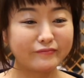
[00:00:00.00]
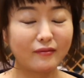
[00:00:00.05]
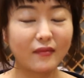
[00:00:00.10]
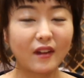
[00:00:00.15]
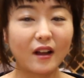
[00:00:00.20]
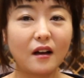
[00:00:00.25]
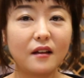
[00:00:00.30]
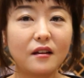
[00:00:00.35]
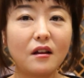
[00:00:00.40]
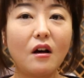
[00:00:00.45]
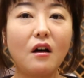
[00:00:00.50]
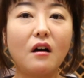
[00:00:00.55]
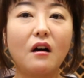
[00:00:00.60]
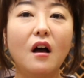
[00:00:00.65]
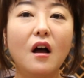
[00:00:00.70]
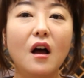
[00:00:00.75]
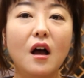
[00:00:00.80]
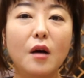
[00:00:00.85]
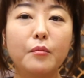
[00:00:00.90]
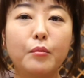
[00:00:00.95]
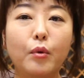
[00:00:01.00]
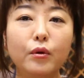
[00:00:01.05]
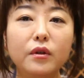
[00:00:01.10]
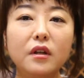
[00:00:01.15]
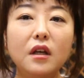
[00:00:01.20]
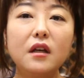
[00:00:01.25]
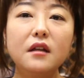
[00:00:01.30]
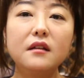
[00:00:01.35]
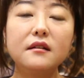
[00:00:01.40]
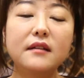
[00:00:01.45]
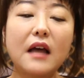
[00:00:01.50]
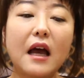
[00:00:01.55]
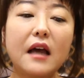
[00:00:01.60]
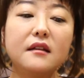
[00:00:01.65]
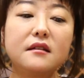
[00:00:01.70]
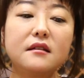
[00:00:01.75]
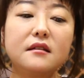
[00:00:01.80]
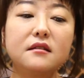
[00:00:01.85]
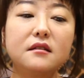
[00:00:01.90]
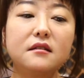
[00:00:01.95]
음, 그래서 본인
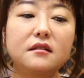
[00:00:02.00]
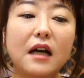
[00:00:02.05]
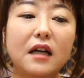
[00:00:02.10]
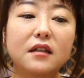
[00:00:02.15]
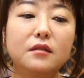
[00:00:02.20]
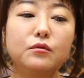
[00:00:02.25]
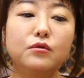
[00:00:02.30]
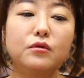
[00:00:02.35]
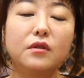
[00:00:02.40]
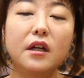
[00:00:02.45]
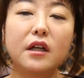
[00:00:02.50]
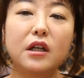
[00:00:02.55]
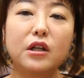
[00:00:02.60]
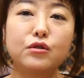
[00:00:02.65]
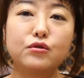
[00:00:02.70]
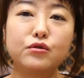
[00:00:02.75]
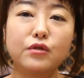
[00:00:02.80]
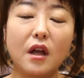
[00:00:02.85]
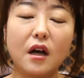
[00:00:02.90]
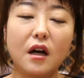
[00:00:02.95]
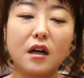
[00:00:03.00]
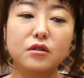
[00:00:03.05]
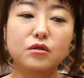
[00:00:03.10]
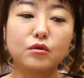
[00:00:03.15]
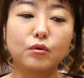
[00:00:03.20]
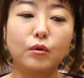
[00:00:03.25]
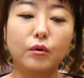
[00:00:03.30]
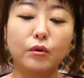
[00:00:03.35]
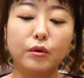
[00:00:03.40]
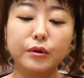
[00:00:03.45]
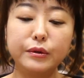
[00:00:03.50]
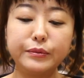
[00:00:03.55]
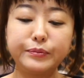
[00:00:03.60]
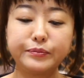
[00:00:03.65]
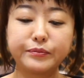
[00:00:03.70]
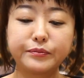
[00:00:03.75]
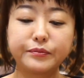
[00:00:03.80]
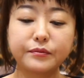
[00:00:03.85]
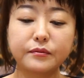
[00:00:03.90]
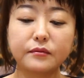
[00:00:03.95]
사이즈 가슴둘레 기준 해가지고
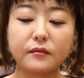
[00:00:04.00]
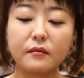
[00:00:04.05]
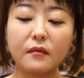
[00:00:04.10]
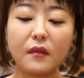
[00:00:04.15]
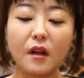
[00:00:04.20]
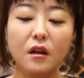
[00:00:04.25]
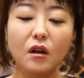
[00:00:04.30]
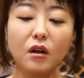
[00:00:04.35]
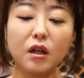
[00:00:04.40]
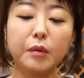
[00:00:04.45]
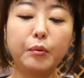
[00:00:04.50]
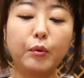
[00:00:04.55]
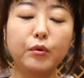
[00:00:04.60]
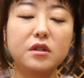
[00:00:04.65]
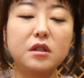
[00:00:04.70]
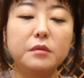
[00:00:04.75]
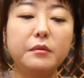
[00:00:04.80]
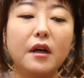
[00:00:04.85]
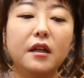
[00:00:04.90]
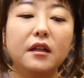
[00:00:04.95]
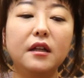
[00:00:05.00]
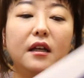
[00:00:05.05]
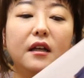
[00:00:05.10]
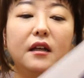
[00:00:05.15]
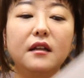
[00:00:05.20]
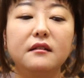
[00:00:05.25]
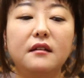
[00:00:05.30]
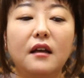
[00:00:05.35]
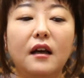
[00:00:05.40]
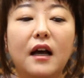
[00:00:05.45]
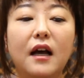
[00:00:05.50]
여기 보시면은